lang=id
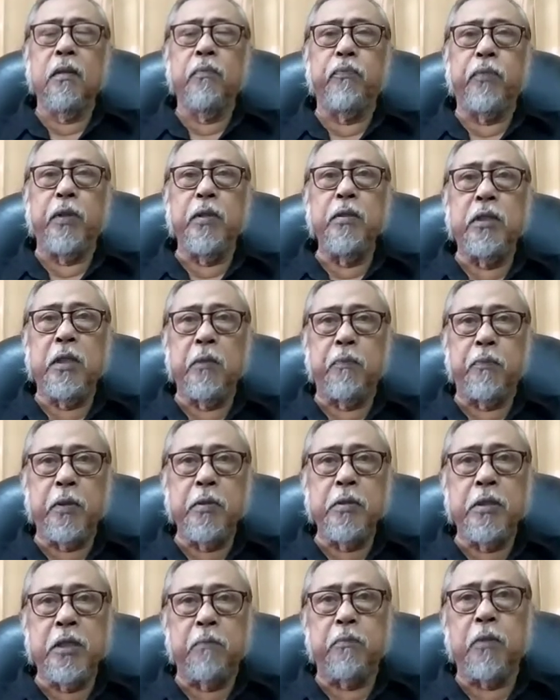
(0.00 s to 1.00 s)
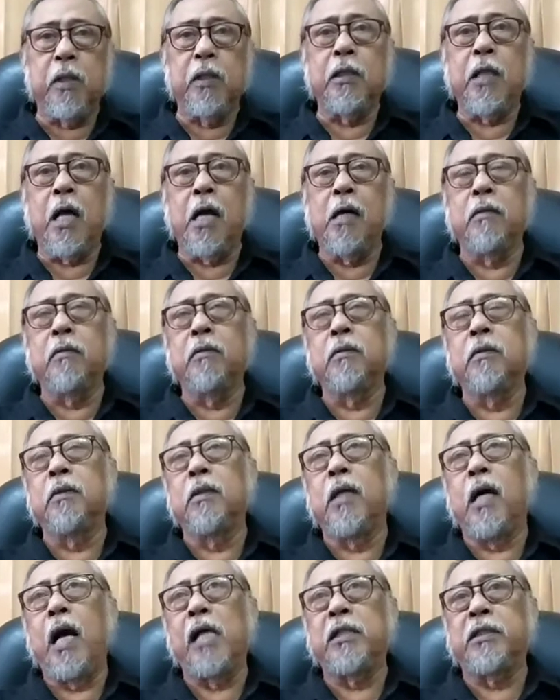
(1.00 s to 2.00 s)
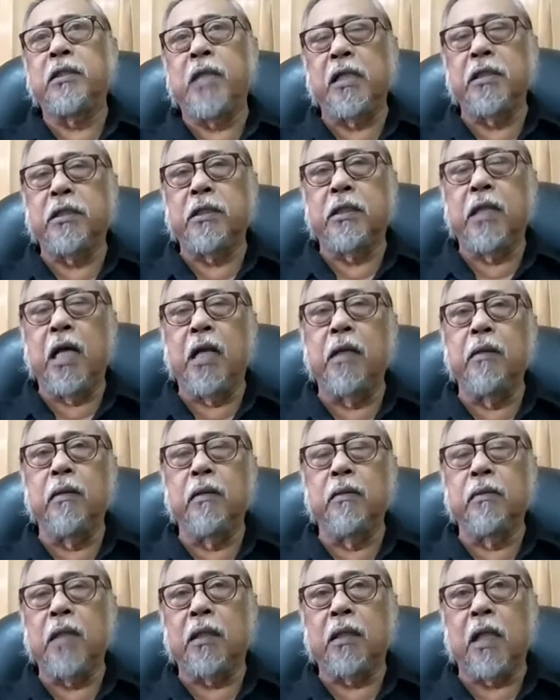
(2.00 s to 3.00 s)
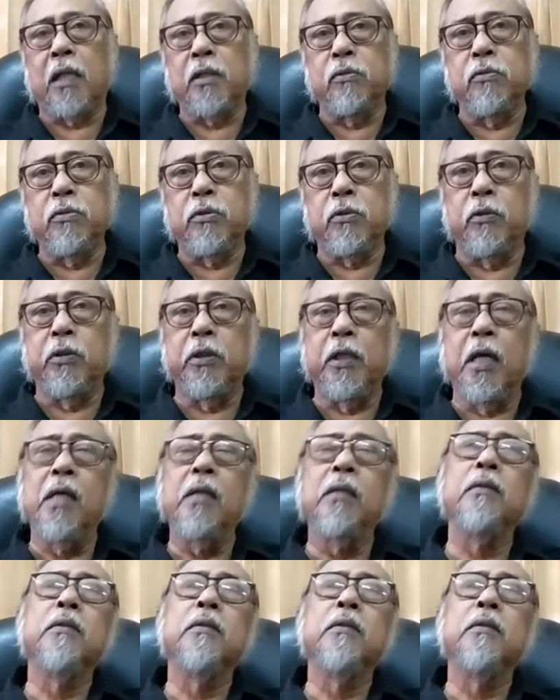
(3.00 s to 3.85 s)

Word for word: prinsip-prinsip tentang asas dan tata susunnya.